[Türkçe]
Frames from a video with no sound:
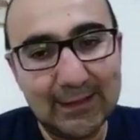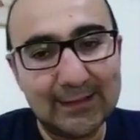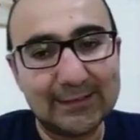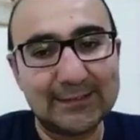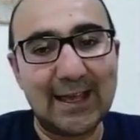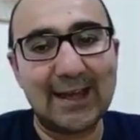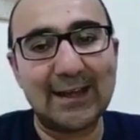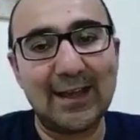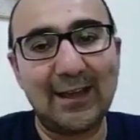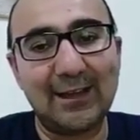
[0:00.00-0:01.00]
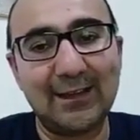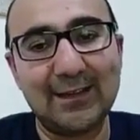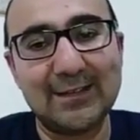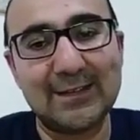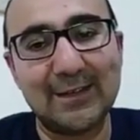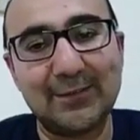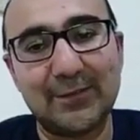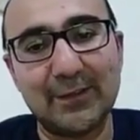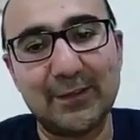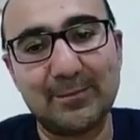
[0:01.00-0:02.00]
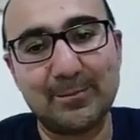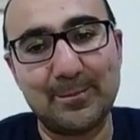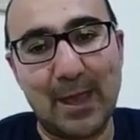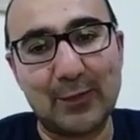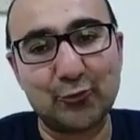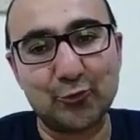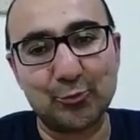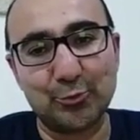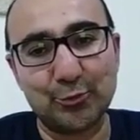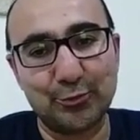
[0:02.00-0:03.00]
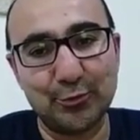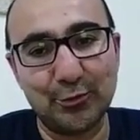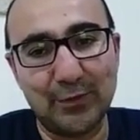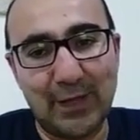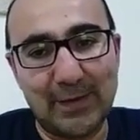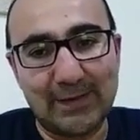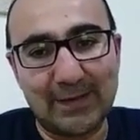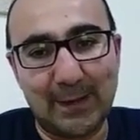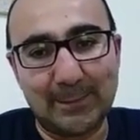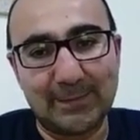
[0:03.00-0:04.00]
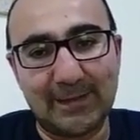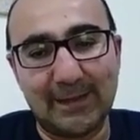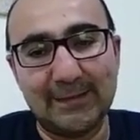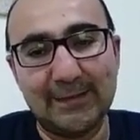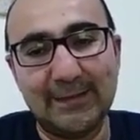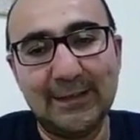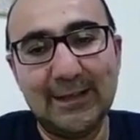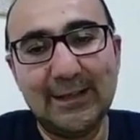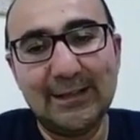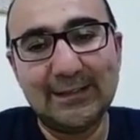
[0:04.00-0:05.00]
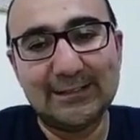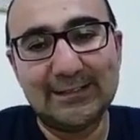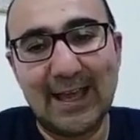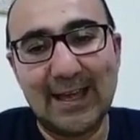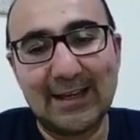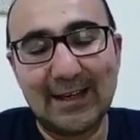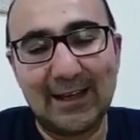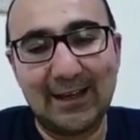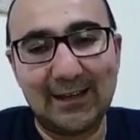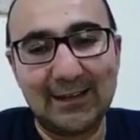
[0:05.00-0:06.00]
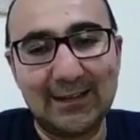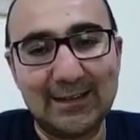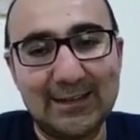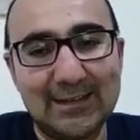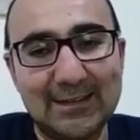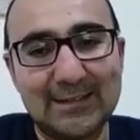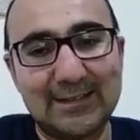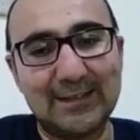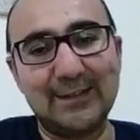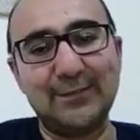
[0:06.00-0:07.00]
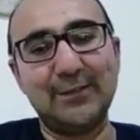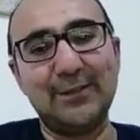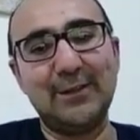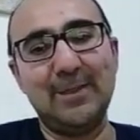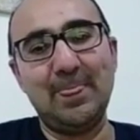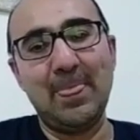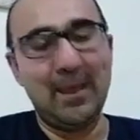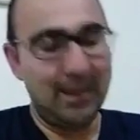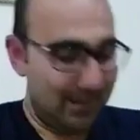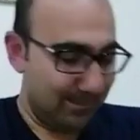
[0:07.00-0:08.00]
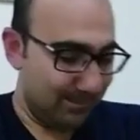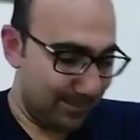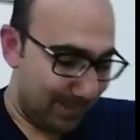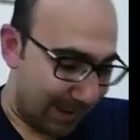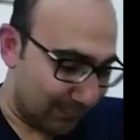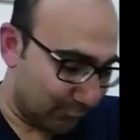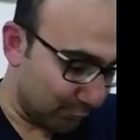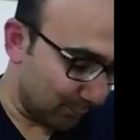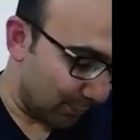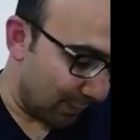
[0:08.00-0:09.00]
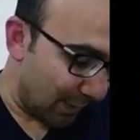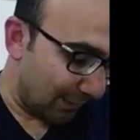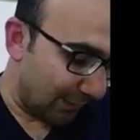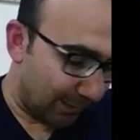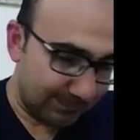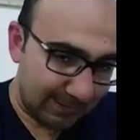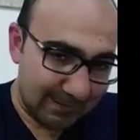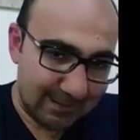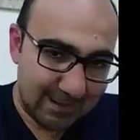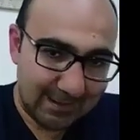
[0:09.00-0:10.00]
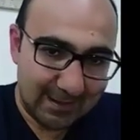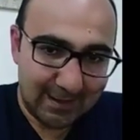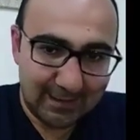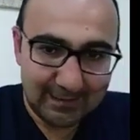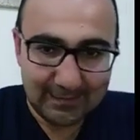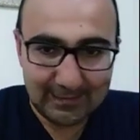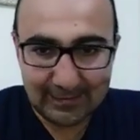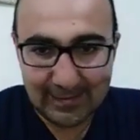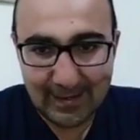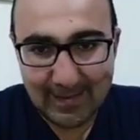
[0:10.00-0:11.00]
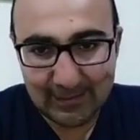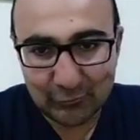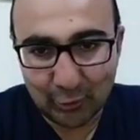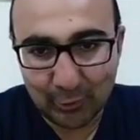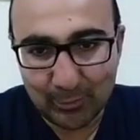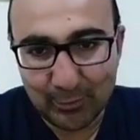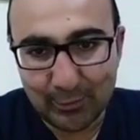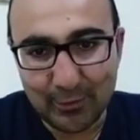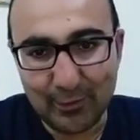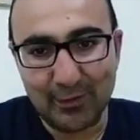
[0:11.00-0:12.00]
Derya hangi sınıfın mensubuydu? Evet kaptanı. Derya hangi sınıfın mensubu? Kaptanı Derya e, neyden sorumluydu?